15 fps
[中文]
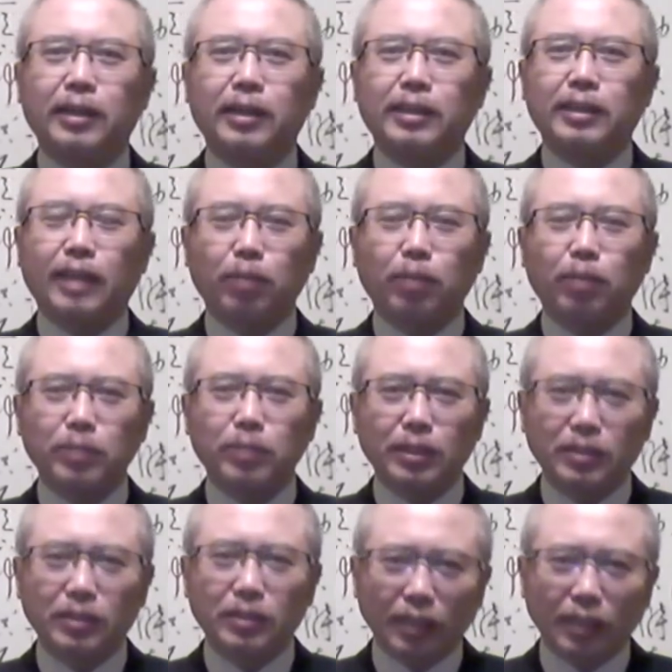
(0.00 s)
他们这个
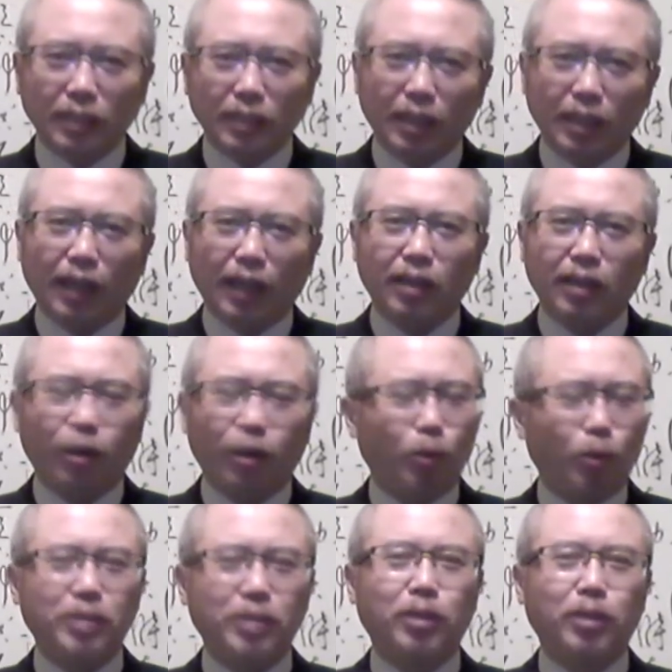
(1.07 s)
政客啊搞外
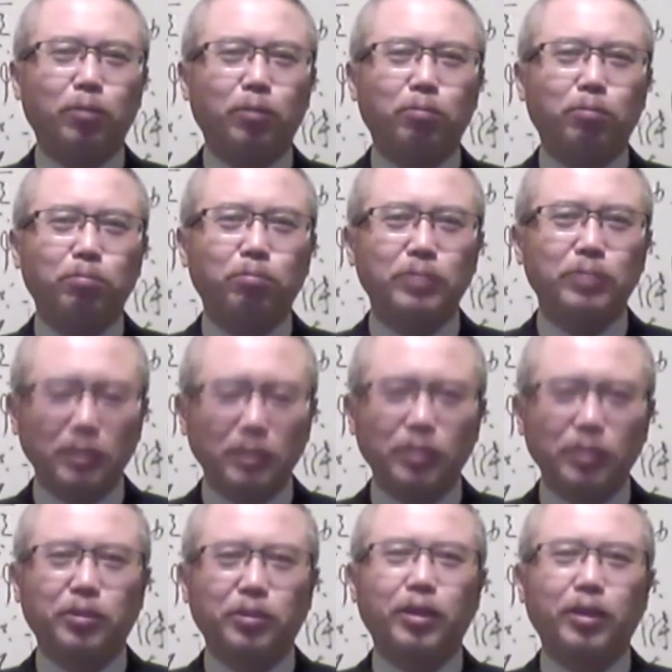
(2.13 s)
交真是
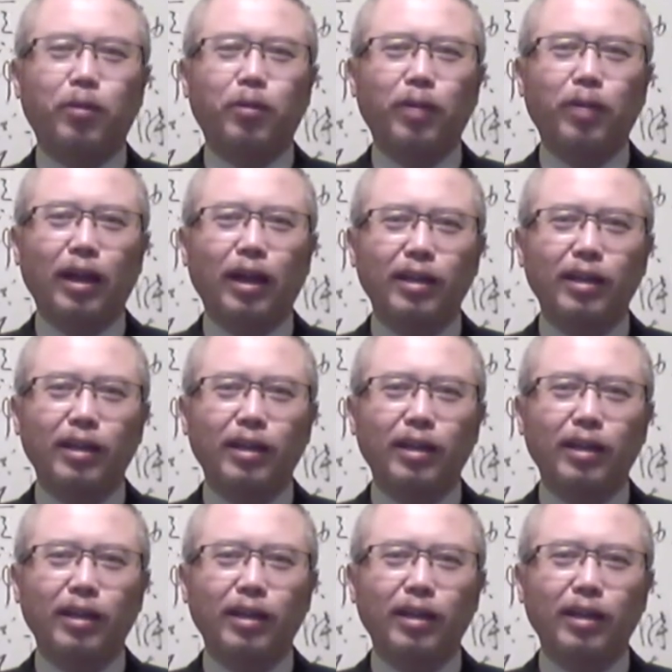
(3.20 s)
有一套啊，